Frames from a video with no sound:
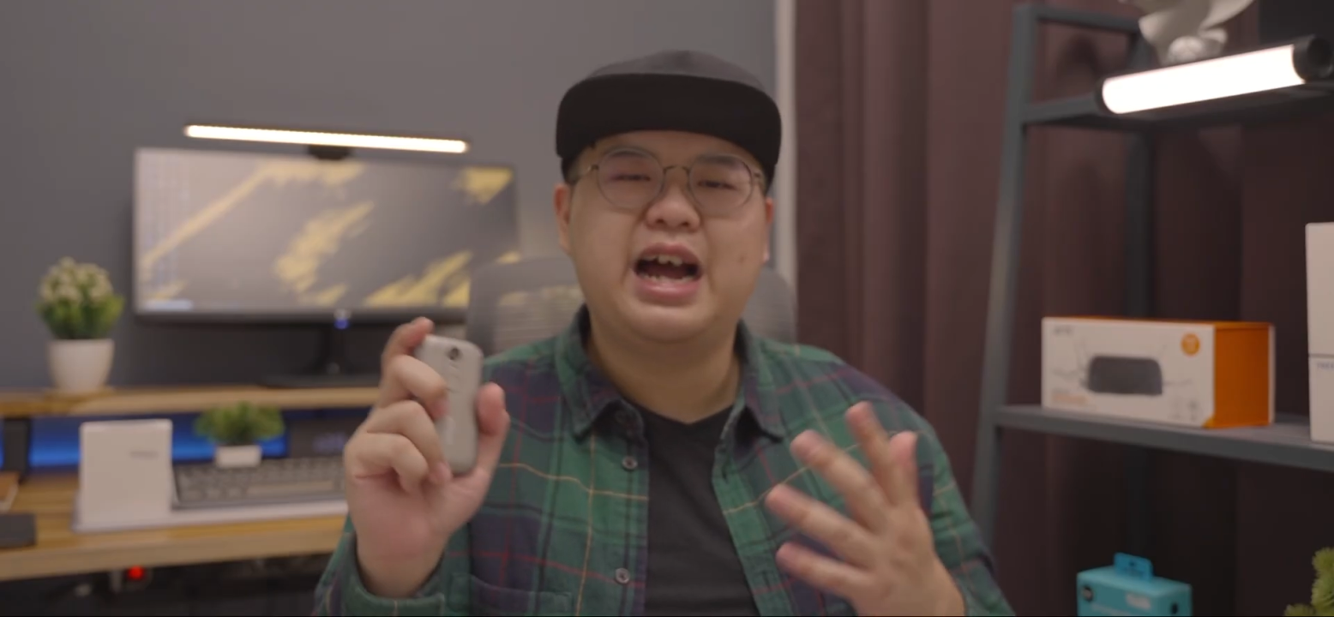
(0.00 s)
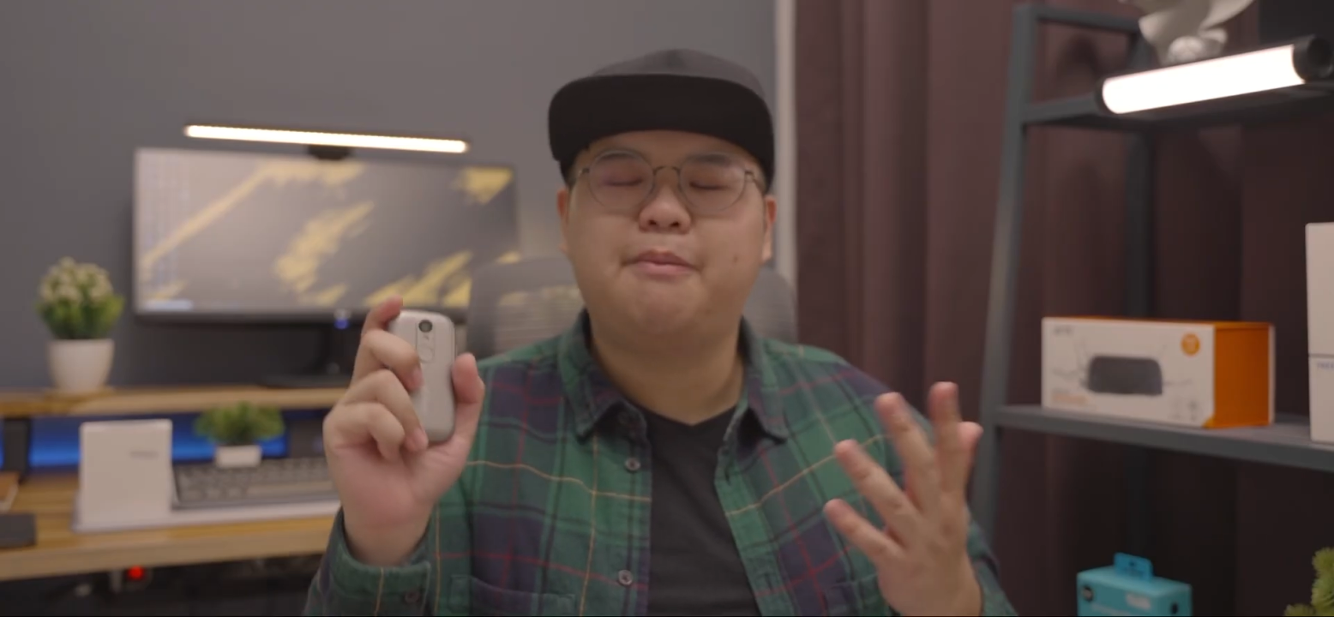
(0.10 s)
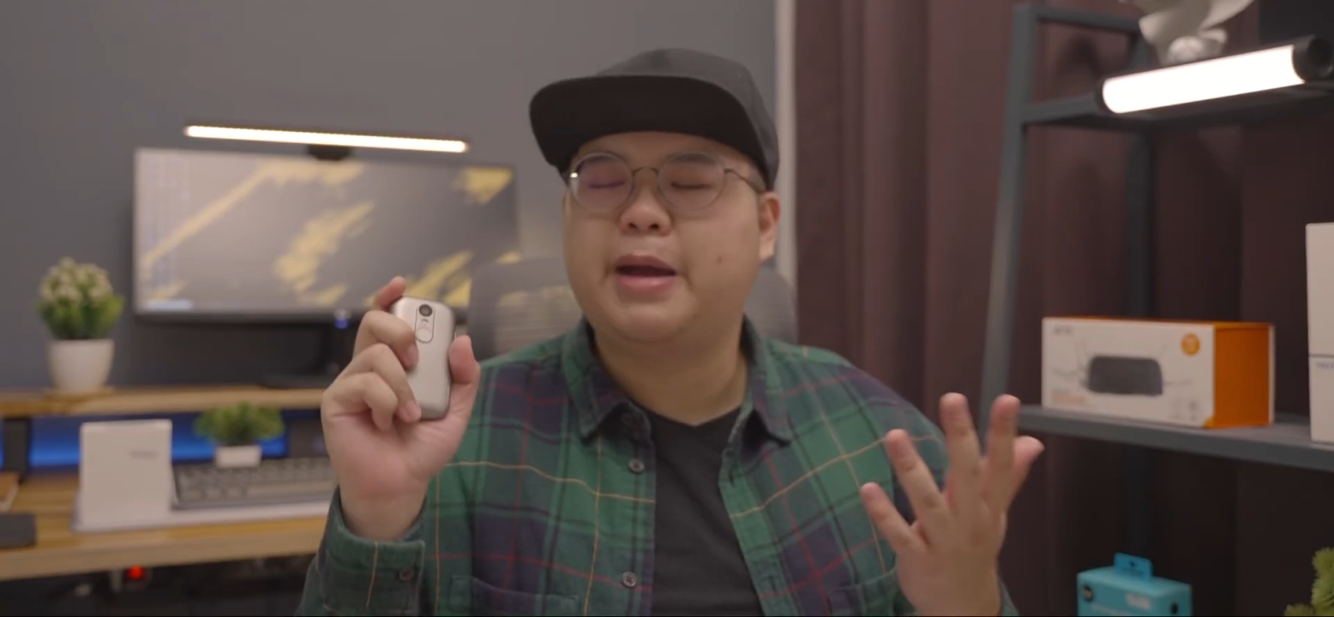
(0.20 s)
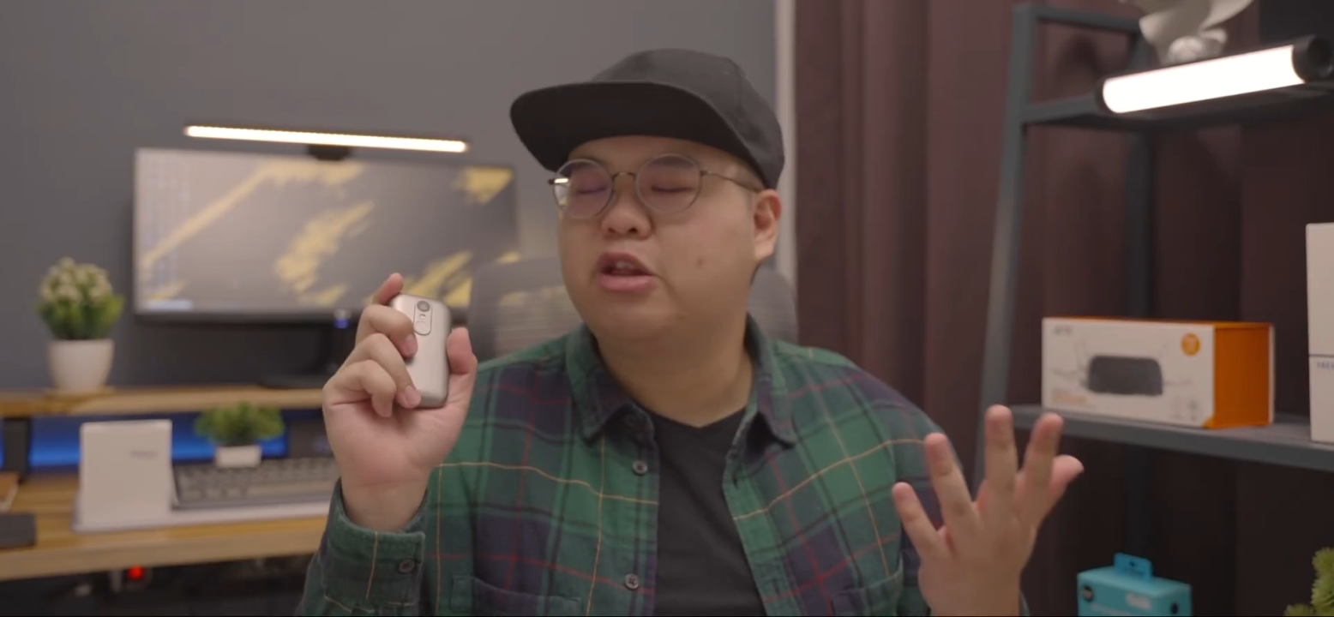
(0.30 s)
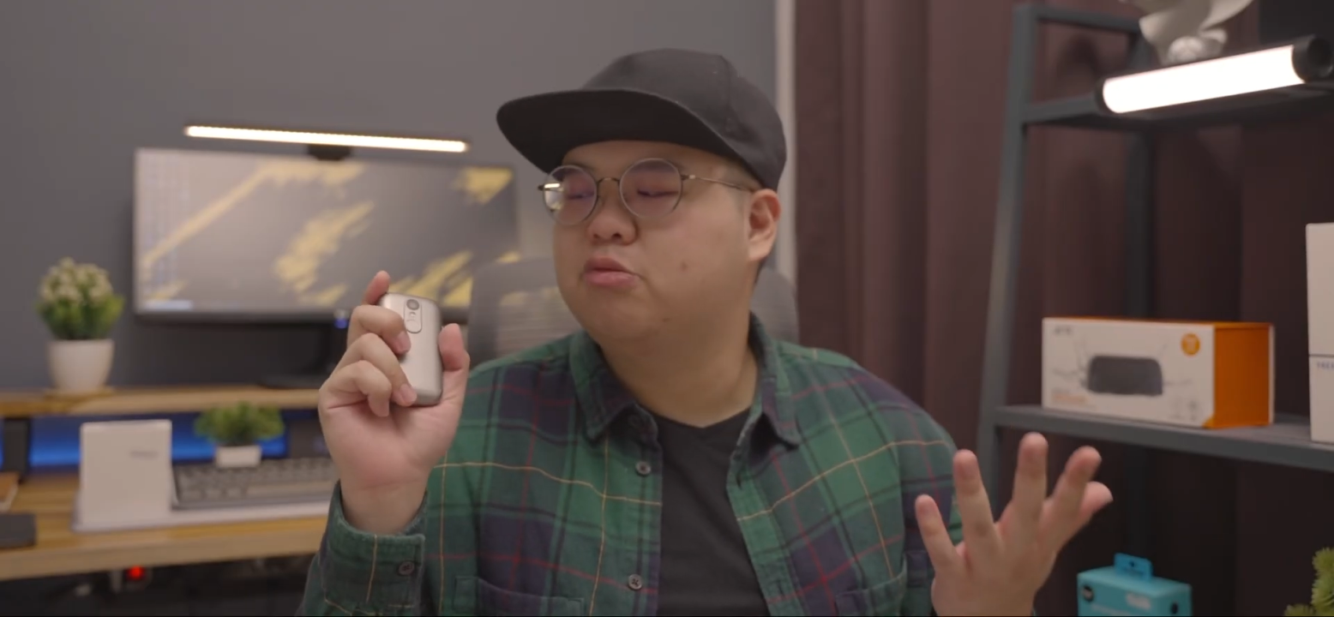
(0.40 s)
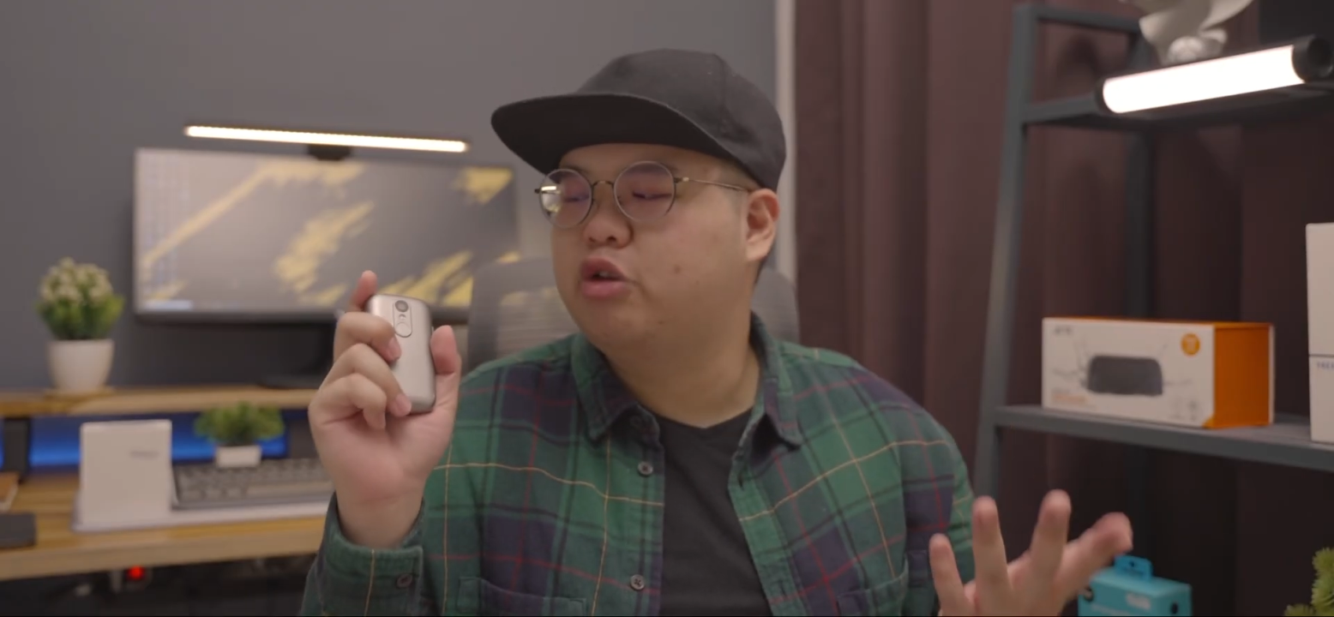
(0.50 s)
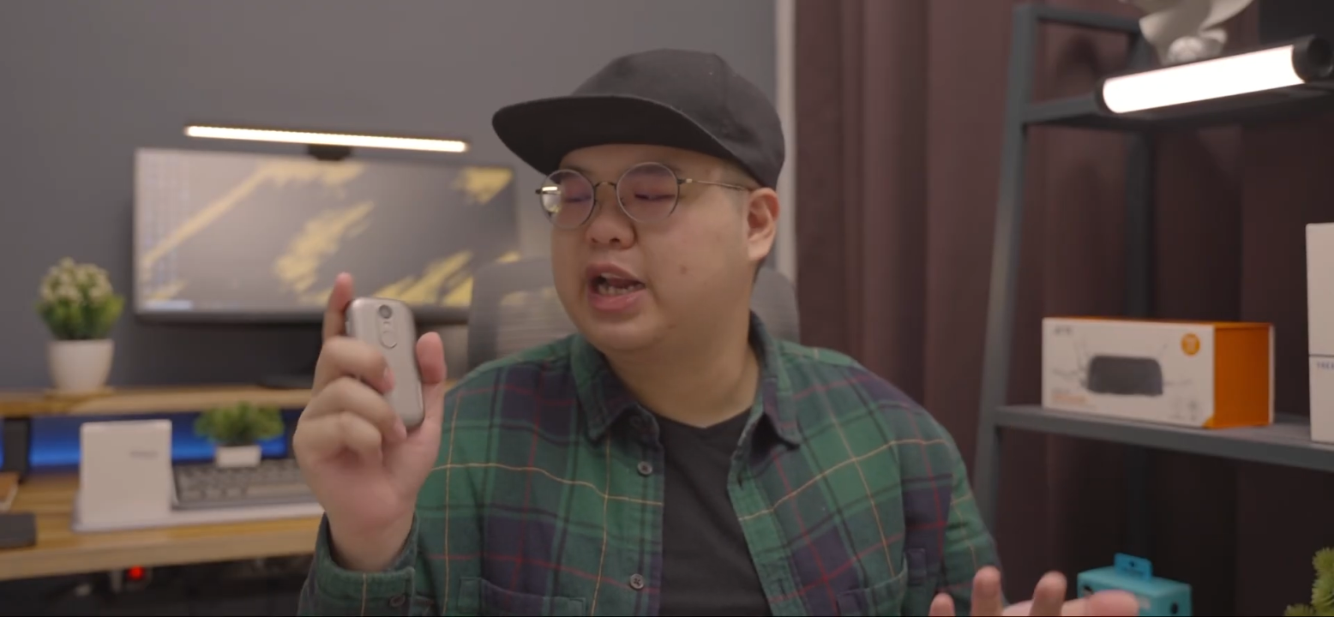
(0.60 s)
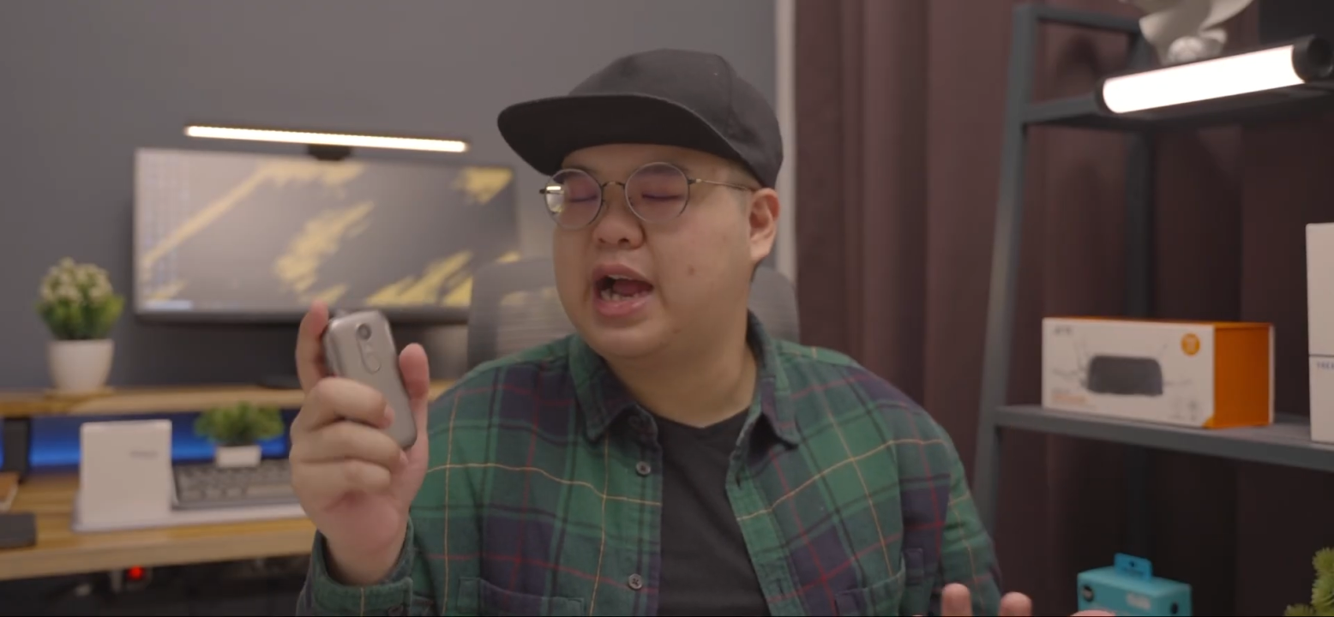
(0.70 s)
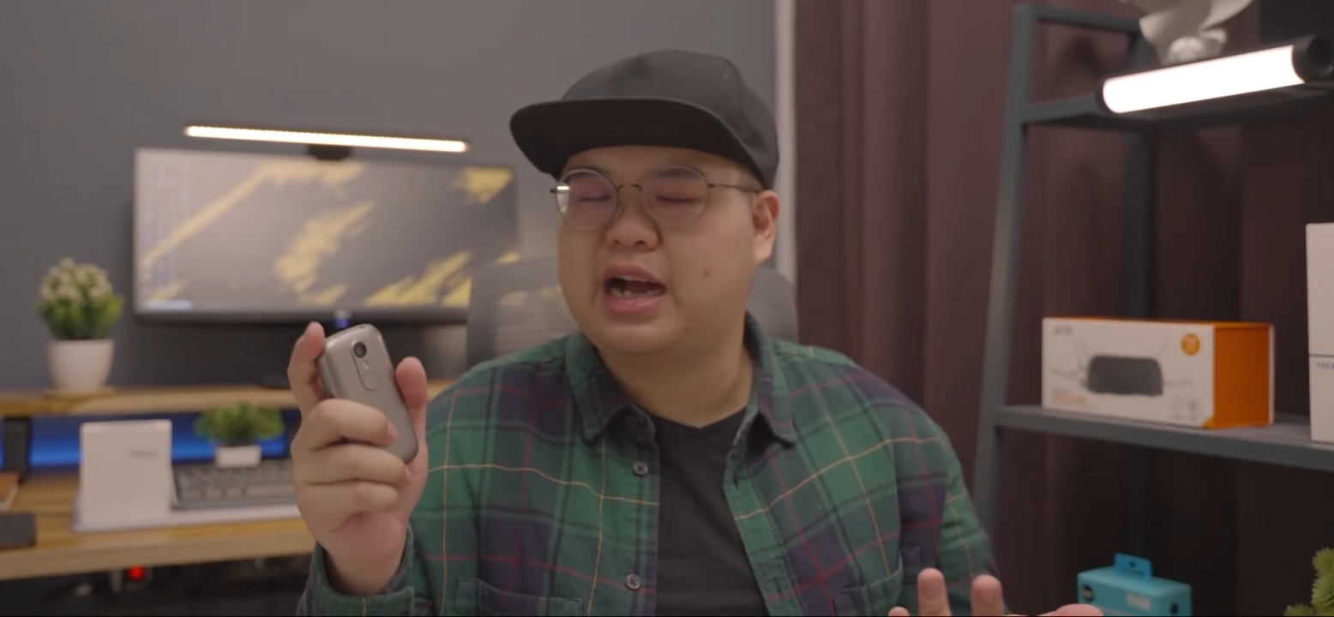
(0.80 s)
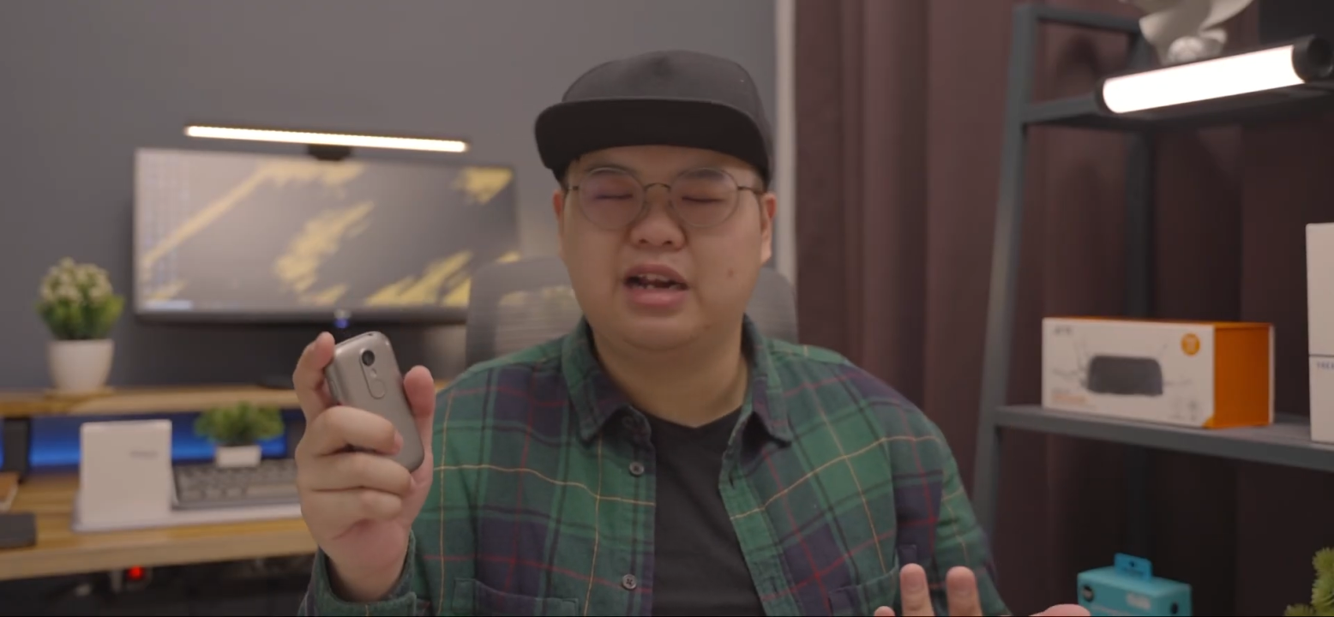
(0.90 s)
HP itu
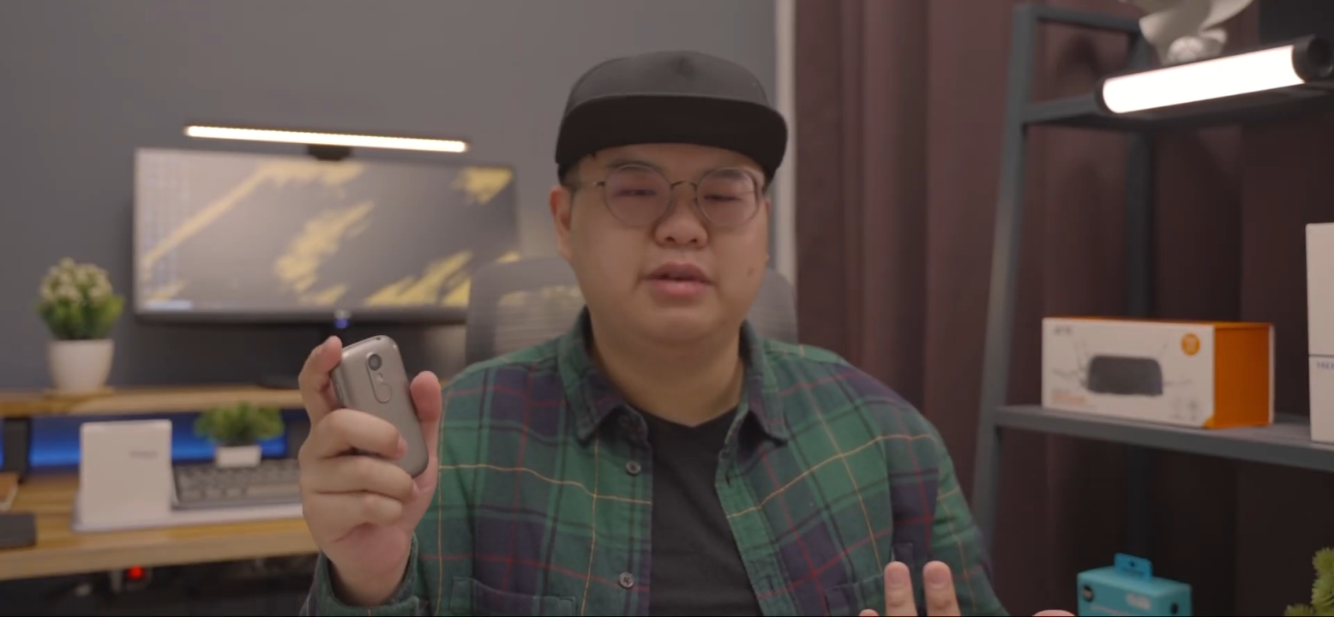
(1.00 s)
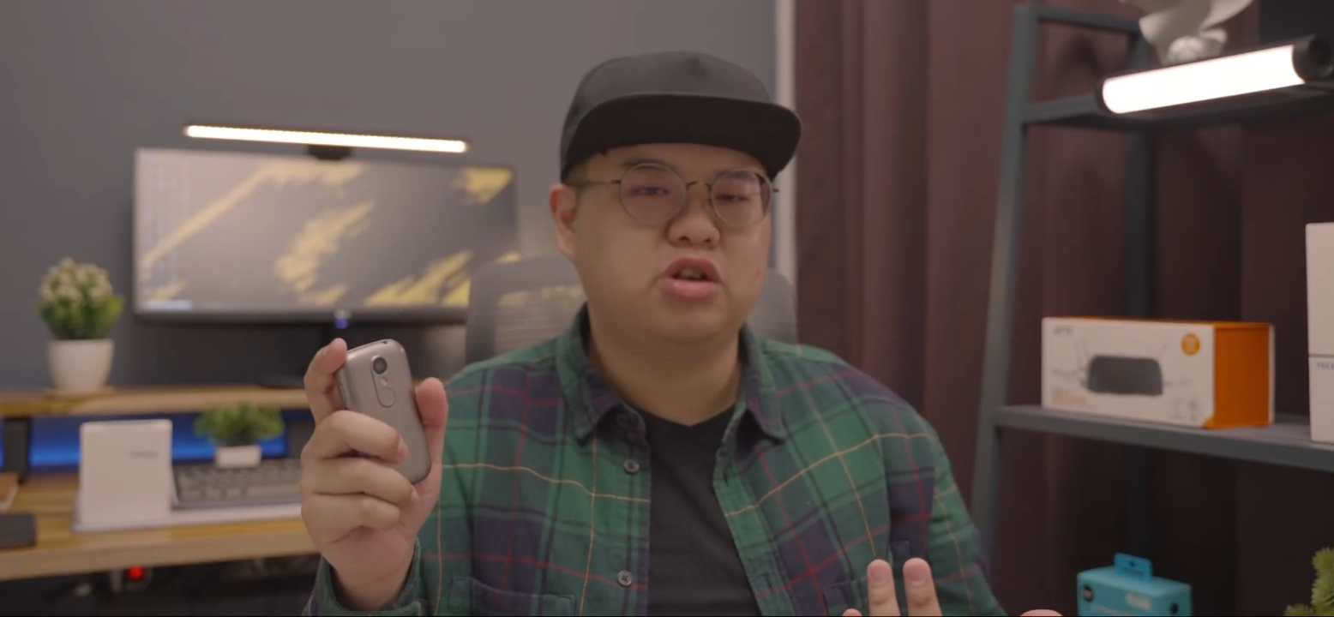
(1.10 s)
mungkin akan lebih